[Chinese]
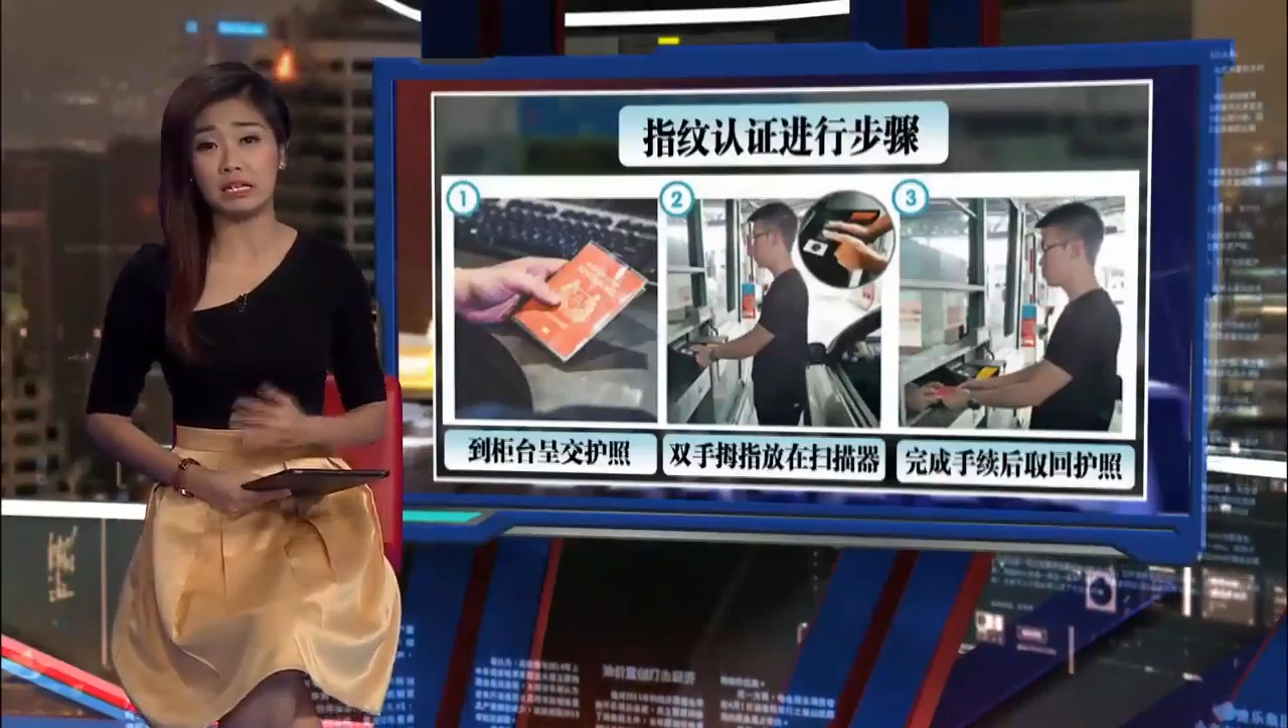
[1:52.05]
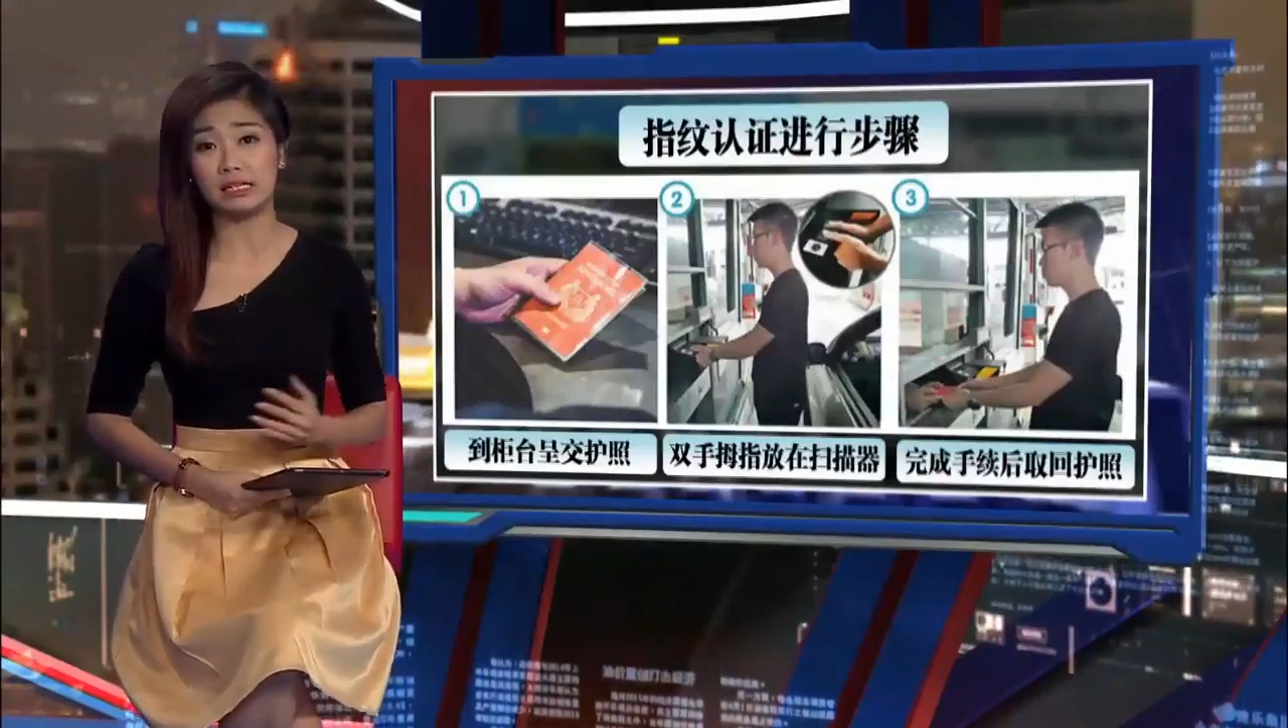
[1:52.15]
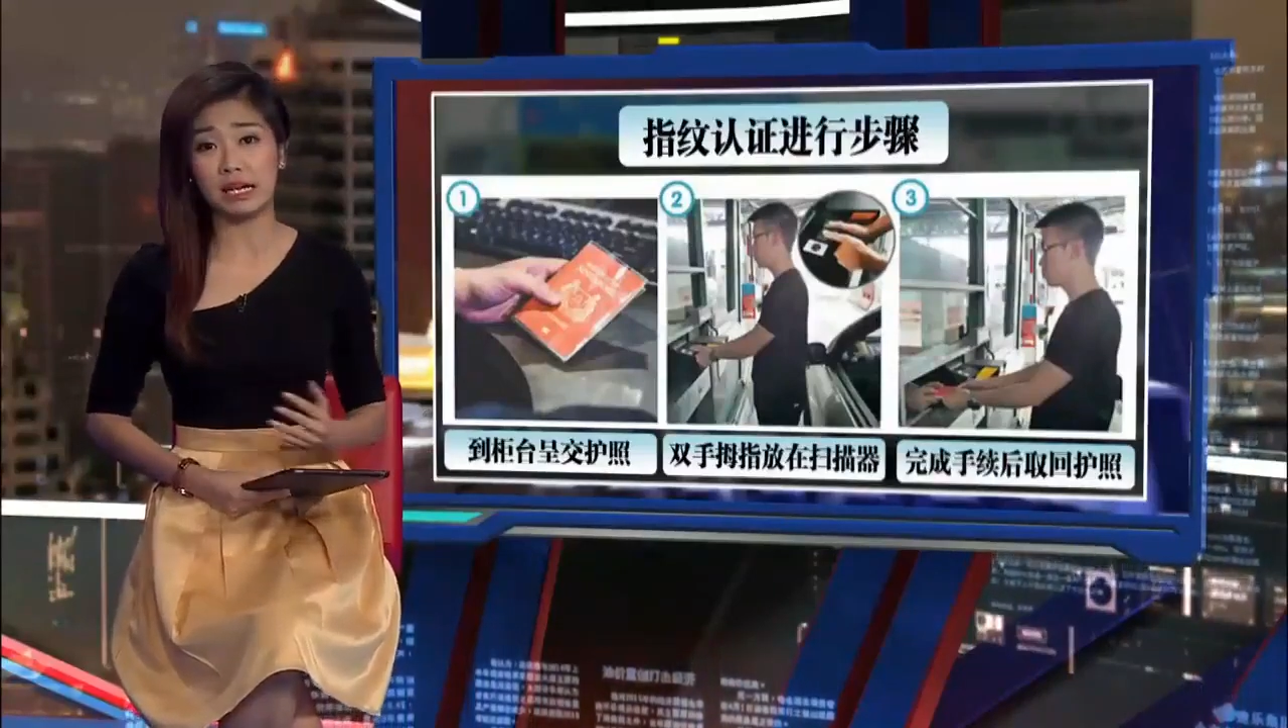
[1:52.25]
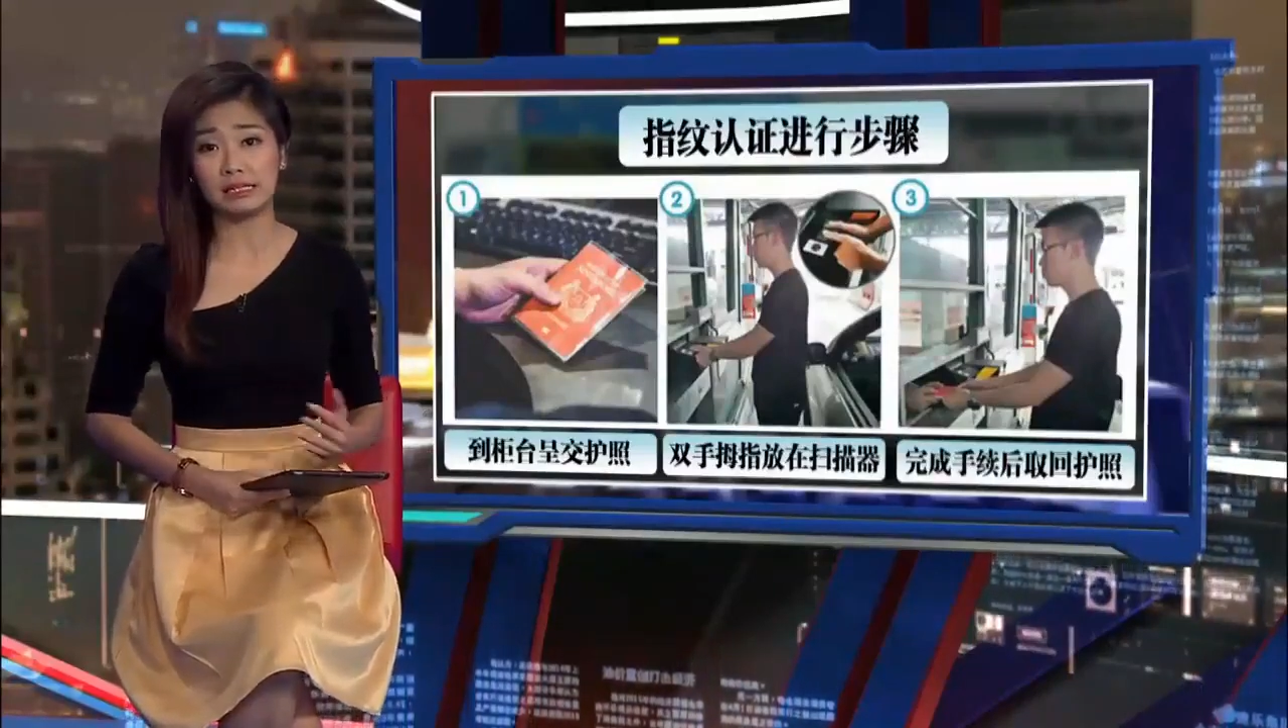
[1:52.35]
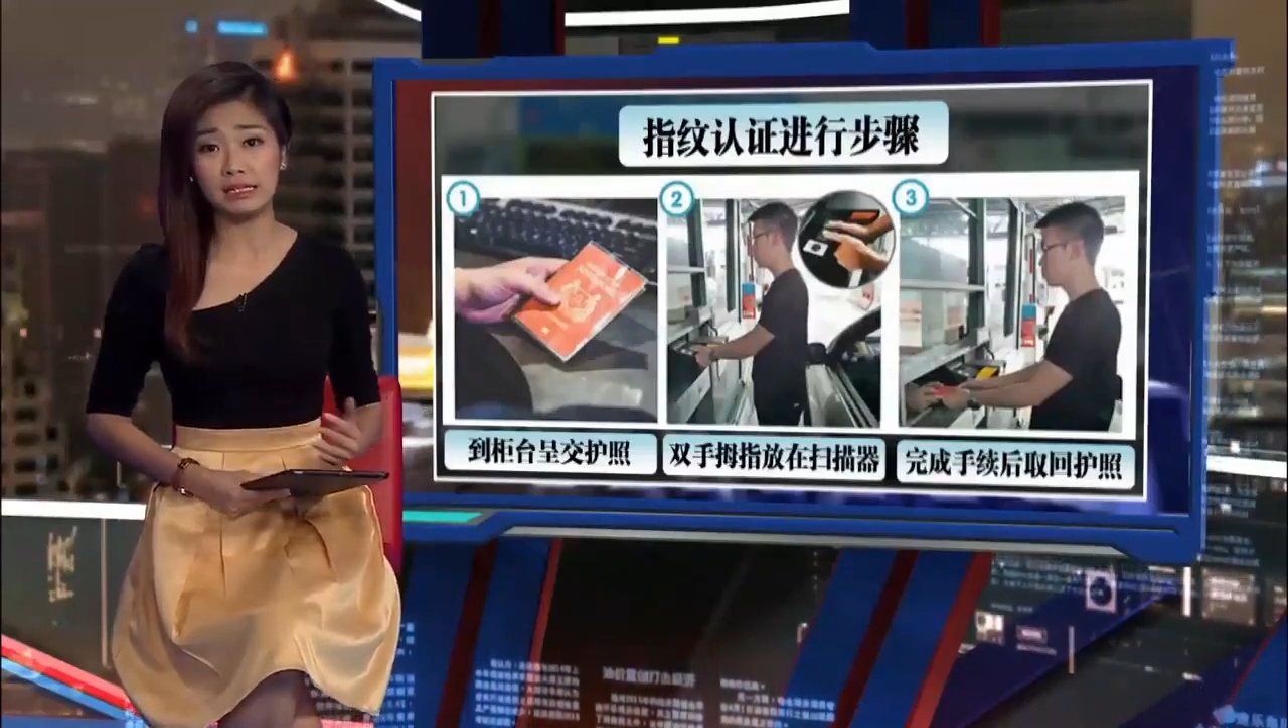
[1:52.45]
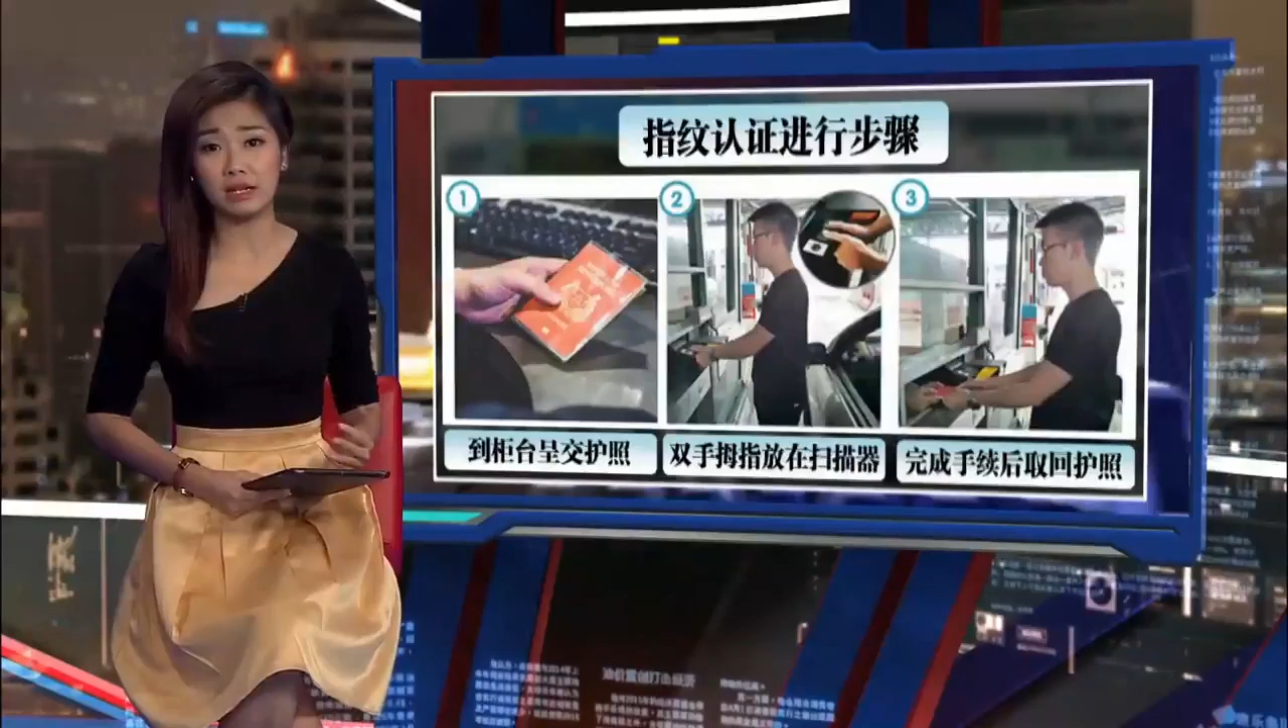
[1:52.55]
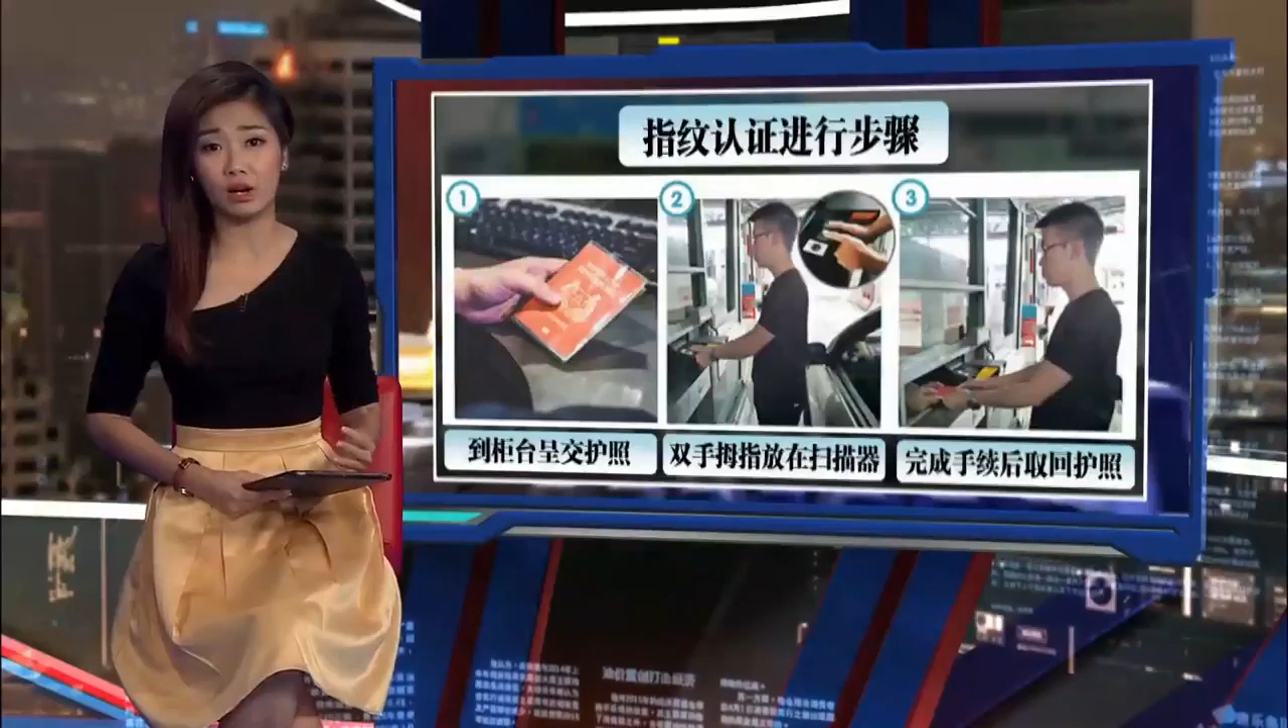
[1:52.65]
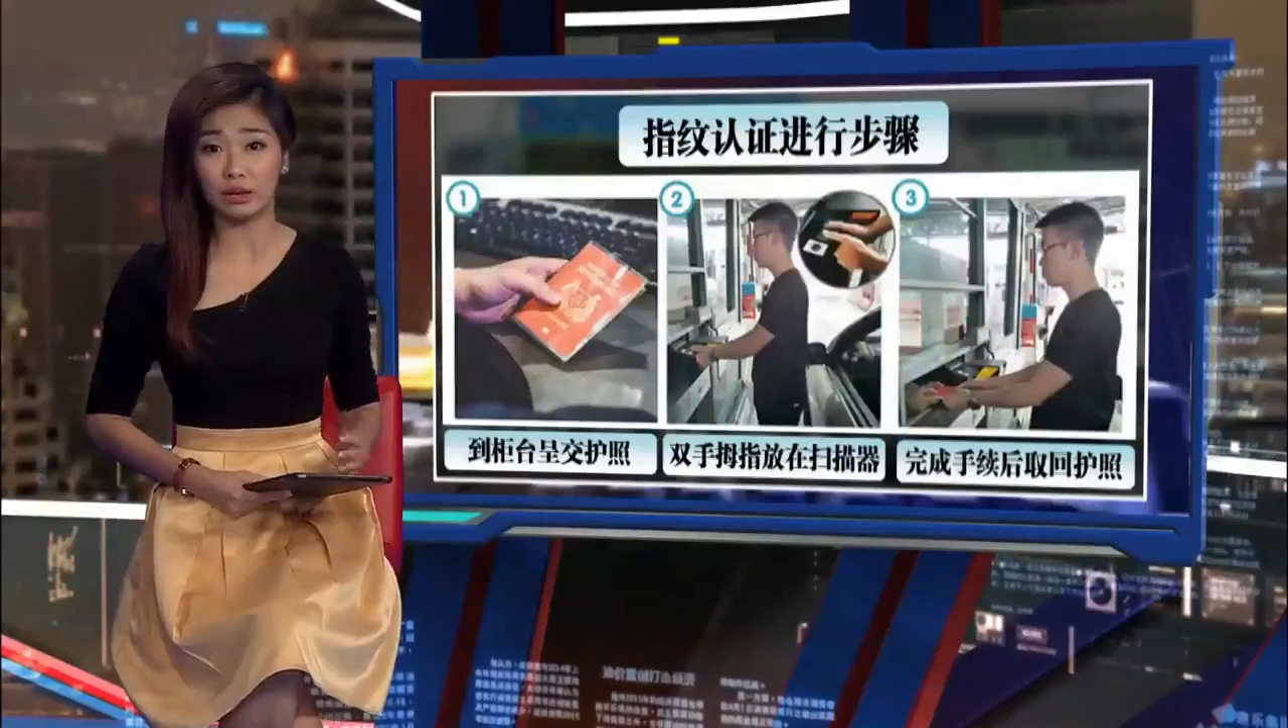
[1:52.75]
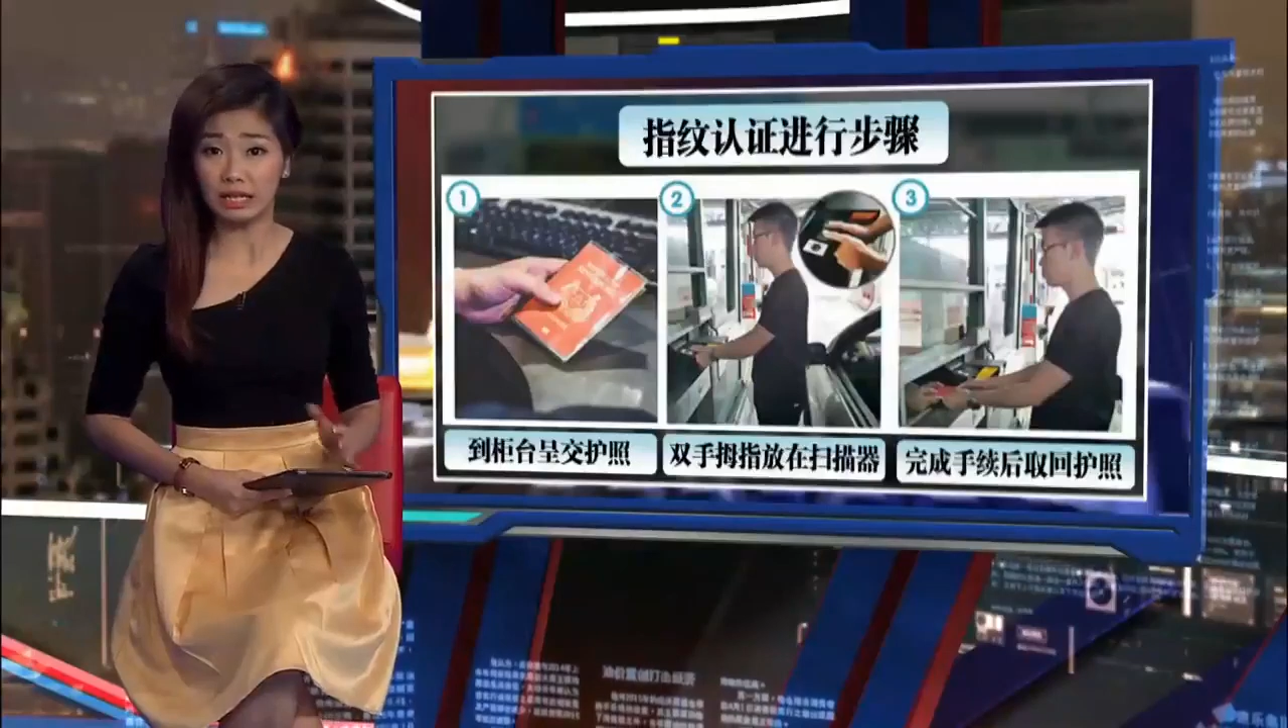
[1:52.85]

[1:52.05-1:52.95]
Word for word: 一家四口